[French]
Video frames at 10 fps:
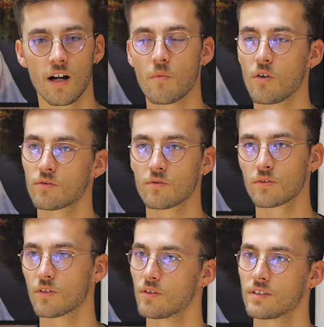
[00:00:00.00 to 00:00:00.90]
à me rendre
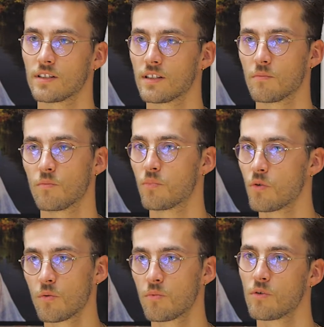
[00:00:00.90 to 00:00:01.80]
compte que c'est
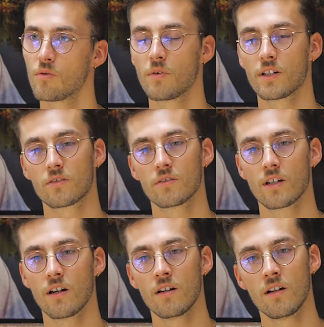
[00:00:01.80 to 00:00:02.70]
beaucoup plus complexe que
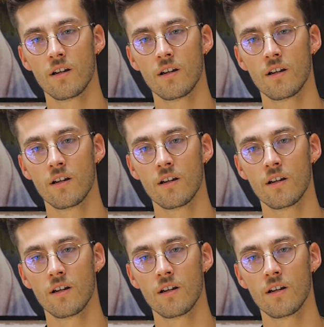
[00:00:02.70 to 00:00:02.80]
ça.